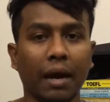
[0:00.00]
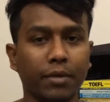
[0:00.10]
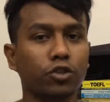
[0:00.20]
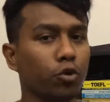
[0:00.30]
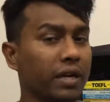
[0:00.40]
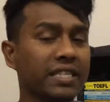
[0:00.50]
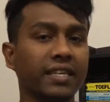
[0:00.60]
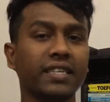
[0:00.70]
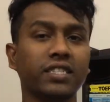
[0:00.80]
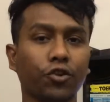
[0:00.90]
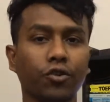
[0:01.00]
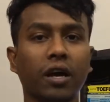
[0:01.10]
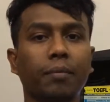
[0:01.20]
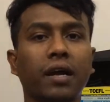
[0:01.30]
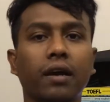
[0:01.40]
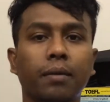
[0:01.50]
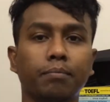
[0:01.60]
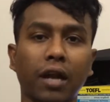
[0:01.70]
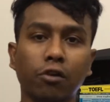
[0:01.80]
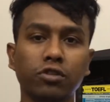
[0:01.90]
আমরা সবাই জানি যখন আমরা
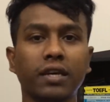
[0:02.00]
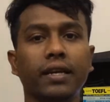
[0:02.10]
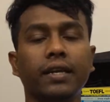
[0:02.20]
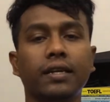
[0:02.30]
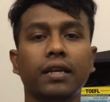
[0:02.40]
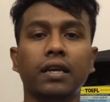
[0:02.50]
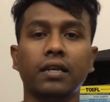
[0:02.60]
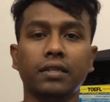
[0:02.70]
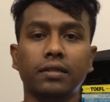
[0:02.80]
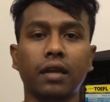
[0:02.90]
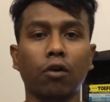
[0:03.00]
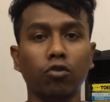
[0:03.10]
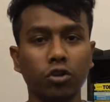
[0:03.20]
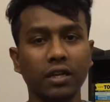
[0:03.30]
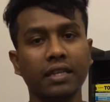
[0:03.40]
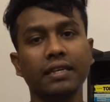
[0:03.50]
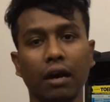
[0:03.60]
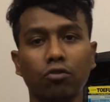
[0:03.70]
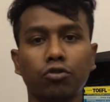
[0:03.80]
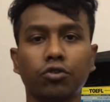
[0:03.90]
ব্রাউজারের ডাউনলোডারদের
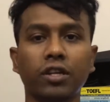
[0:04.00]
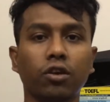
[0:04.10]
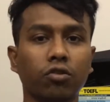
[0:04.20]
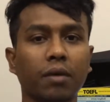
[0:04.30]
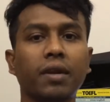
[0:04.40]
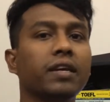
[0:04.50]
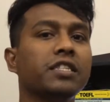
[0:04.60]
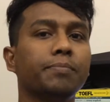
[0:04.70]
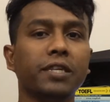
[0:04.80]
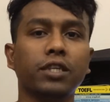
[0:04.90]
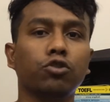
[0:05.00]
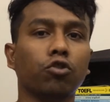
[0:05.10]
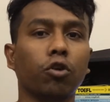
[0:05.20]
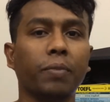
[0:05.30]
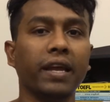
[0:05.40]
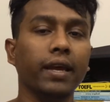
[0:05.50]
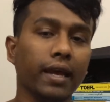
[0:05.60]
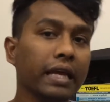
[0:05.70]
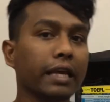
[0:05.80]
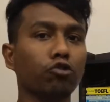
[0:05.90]
ডাউনলোড করি তখন আমরা স্পিডটি সোলো পাই
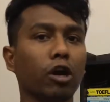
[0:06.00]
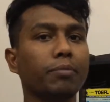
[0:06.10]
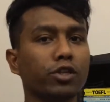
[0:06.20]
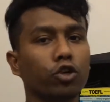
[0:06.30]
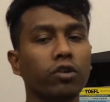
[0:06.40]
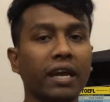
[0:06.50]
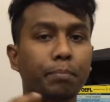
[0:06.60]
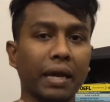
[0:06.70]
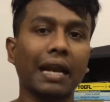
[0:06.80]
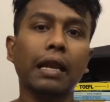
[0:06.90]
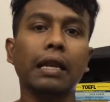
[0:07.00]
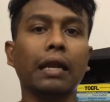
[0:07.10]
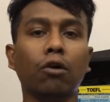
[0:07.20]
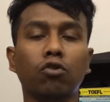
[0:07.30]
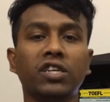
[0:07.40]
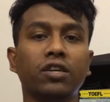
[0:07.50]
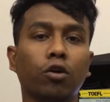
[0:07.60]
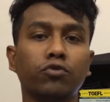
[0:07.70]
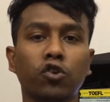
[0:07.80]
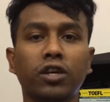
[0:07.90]
কিন্তু আপনি যখন এই প্যারাল ডাউনলোডিং
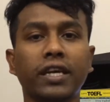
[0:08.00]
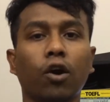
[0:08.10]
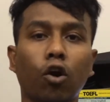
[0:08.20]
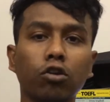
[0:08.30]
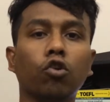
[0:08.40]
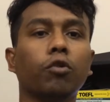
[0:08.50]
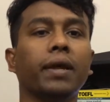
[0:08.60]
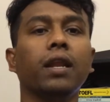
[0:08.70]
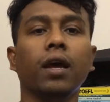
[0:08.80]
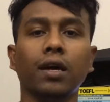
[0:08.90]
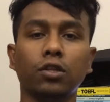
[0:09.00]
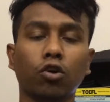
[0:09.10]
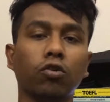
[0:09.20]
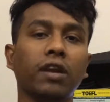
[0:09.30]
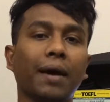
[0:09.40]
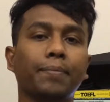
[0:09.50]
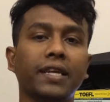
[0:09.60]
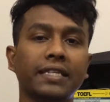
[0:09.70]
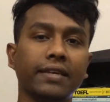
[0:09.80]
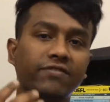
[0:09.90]
অপশনটি অন করবেন তখন
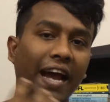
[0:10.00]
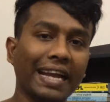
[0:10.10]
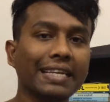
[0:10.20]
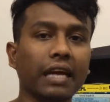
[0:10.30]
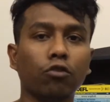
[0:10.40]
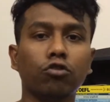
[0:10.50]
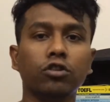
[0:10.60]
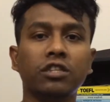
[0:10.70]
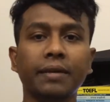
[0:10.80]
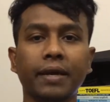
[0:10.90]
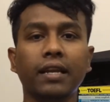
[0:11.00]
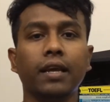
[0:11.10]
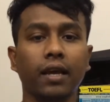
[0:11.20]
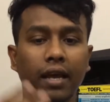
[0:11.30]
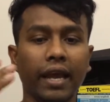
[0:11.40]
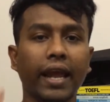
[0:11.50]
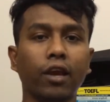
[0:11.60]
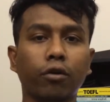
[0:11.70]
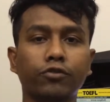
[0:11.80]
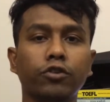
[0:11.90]
আপনি যে ফাইলটি ডাউনলোড দিবেন
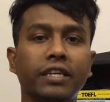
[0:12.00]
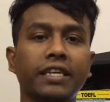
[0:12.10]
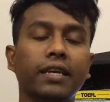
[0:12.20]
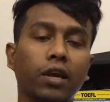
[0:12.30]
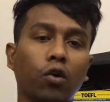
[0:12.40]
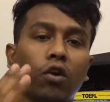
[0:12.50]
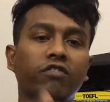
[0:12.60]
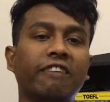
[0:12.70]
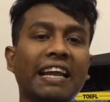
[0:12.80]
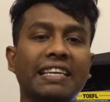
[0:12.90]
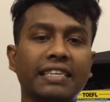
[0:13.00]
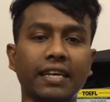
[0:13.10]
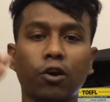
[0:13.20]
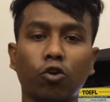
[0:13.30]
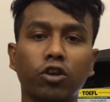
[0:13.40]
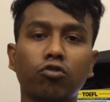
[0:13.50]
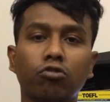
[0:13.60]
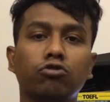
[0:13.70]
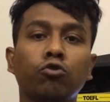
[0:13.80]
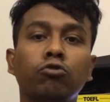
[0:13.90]
এই অপশনটি ওই ফাইলটিকে অনেকগুলো
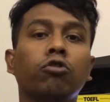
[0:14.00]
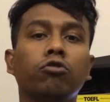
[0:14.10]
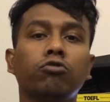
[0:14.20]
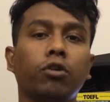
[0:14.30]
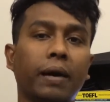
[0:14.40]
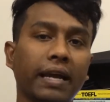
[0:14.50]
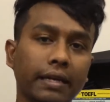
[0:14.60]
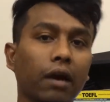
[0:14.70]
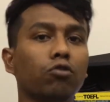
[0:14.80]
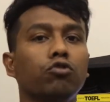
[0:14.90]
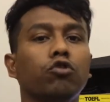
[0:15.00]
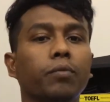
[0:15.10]
ক্ষুদ্র ক্ষুদ্র ভাগে ডাউনলোড